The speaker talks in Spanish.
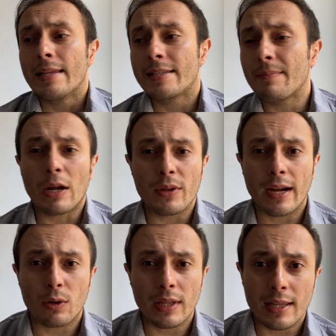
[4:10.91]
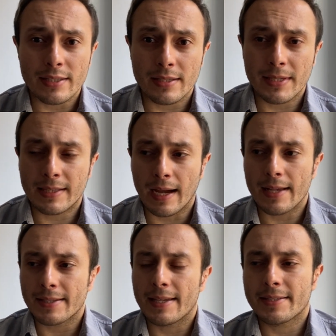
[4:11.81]
Sin embargo, diría que una de las
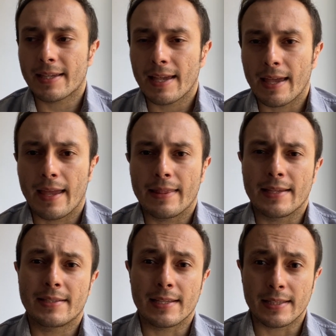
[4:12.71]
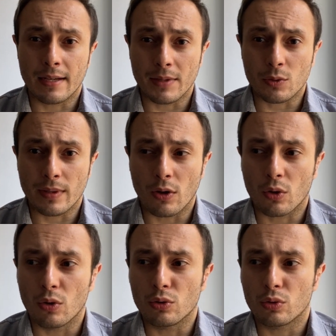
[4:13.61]
desventajas es que eh, necesitas tener más cuidado
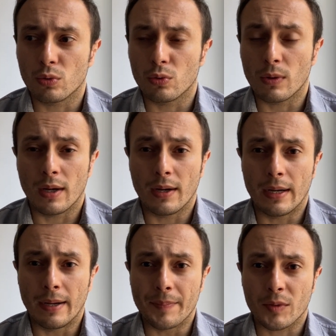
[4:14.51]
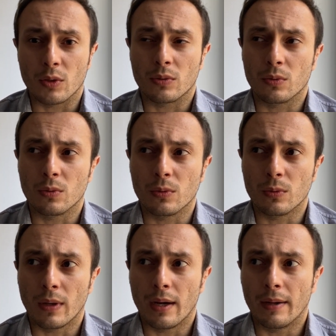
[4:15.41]
con tu, ah, con
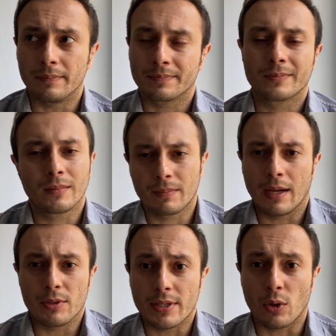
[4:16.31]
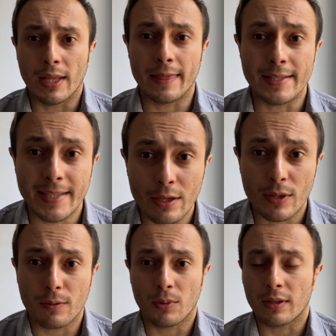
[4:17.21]
tu, ah, digamos así, con el diseño
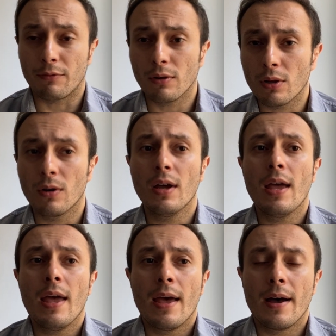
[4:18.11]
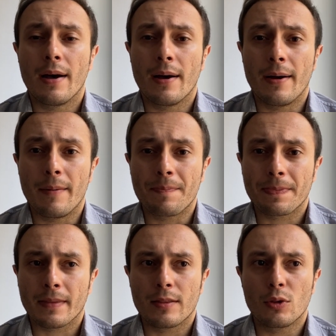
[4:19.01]
de tu portafolio. Ah,
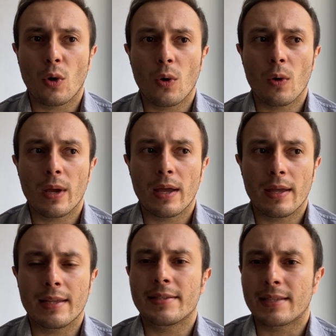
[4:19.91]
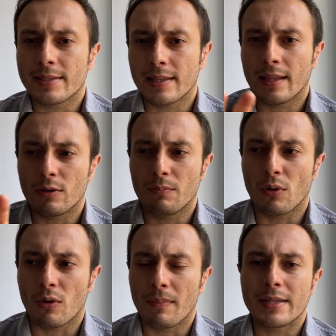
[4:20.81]
no eh, necesitas tener un
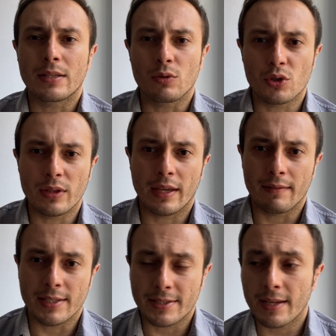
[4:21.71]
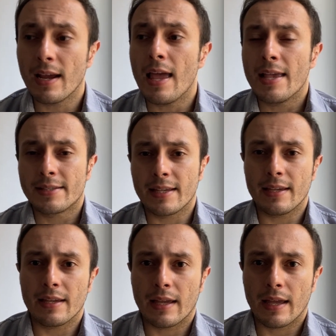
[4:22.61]
poco más de noción de qué vas a hacer.
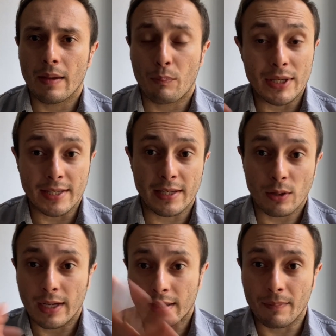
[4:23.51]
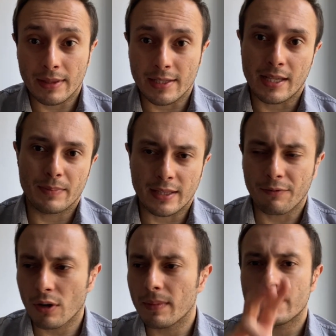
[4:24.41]
Si sí, eh, puedes hacerlo directamente desde la
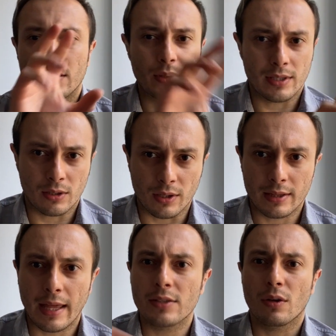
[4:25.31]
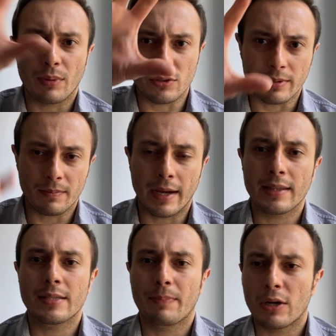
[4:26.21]
plataforma, tienes su editor de texto, puedes subir
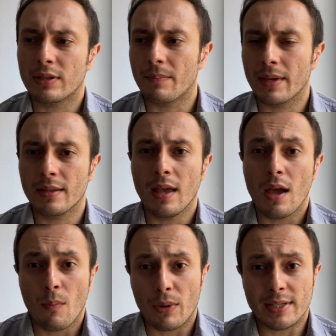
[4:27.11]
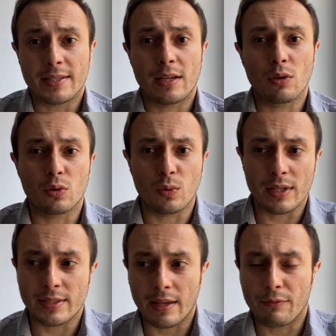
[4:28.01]
imágenes, pero también puedes hacerlo tú
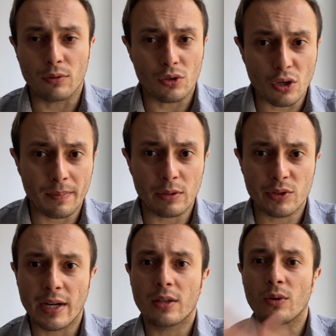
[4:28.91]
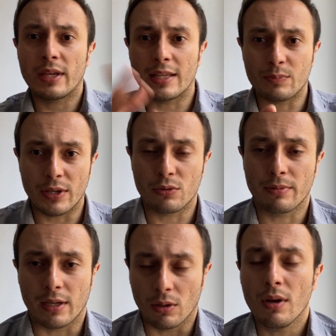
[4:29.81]
desde Photoshop, Illustrator y después
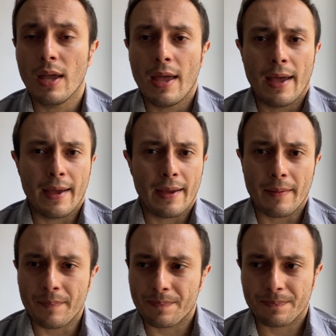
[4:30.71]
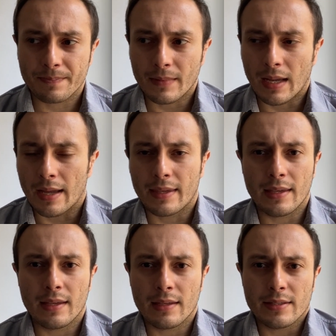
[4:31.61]
subirlo. Em,
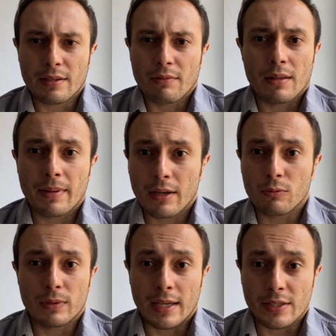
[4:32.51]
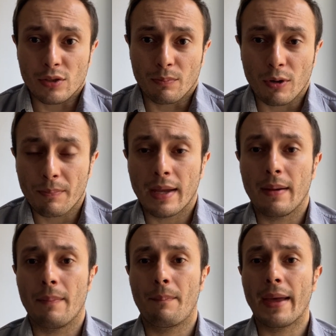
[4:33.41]
Aquí se vuelve una decisión
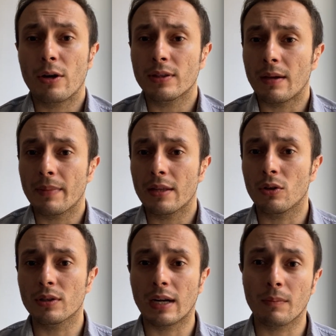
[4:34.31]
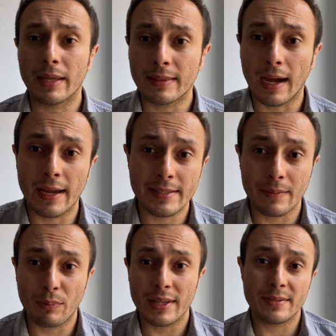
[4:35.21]
propia, pero también otra ventaja es
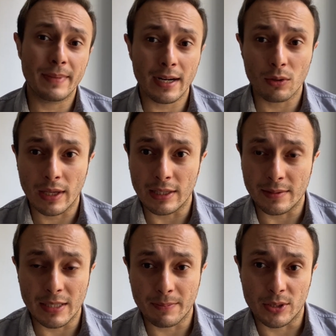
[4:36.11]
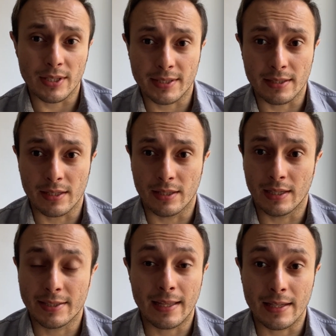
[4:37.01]
que puedes ver lo que las demás personas
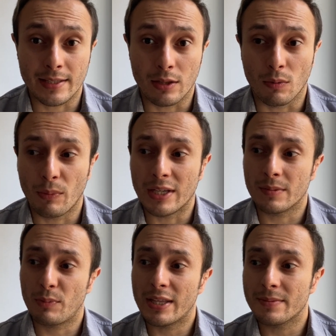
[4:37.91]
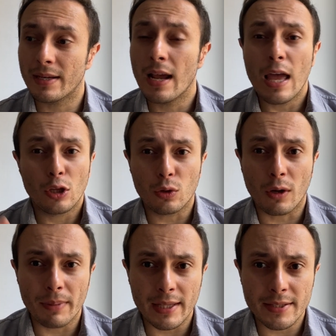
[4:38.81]
están haciendo. Puedes, ver no tu
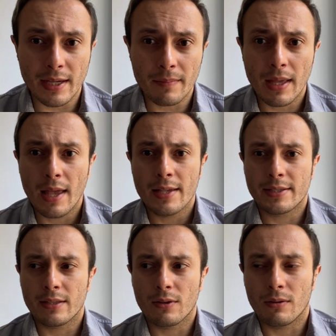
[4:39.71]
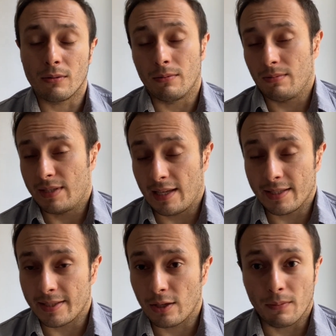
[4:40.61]
competencia, sino, o si
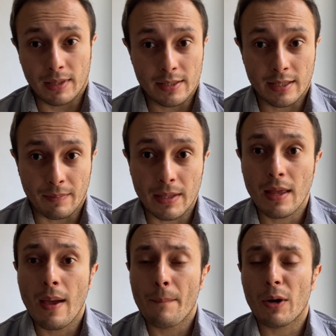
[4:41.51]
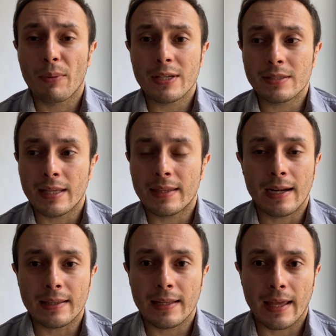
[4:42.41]
quieres decir la competencia también, pero puedes
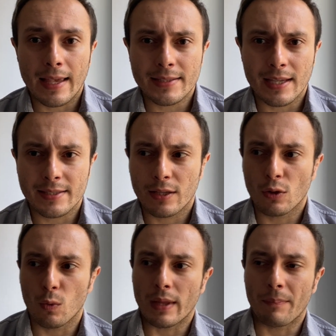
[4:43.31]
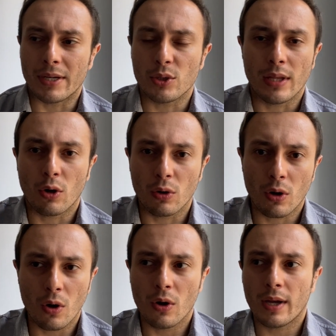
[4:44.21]
enterarte de qué está haciendo una persona en Hong
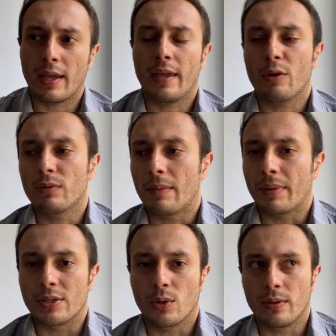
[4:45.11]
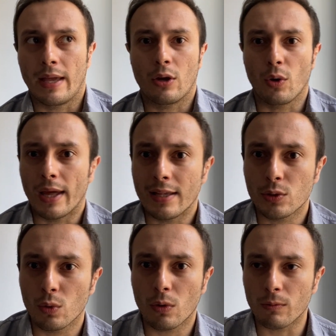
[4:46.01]
Kong y una persona en Corea del
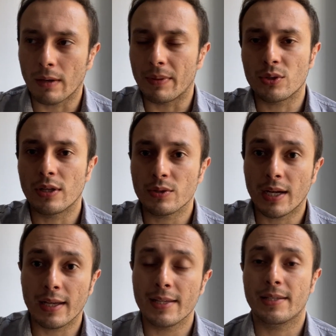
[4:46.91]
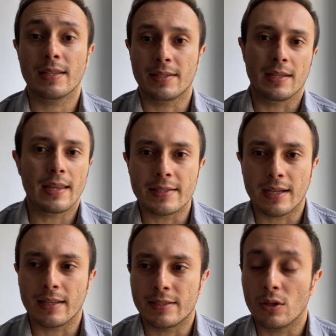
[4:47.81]
Sur o una persona en Los Ángeles sin necesidad de
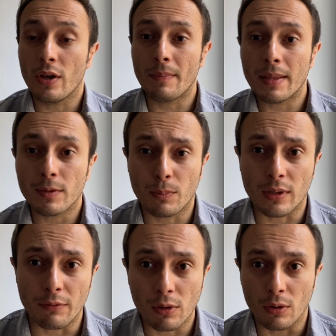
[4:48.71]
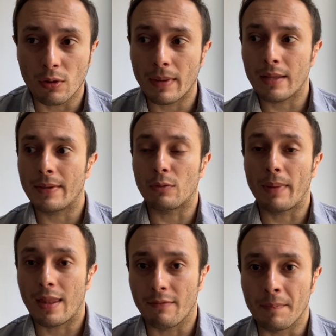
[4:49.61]
estar diciendo, oye, mándame tu portafolio, no, mándame tu
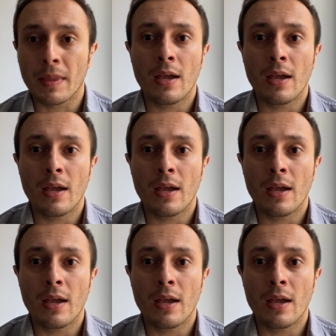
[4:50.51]
PDF.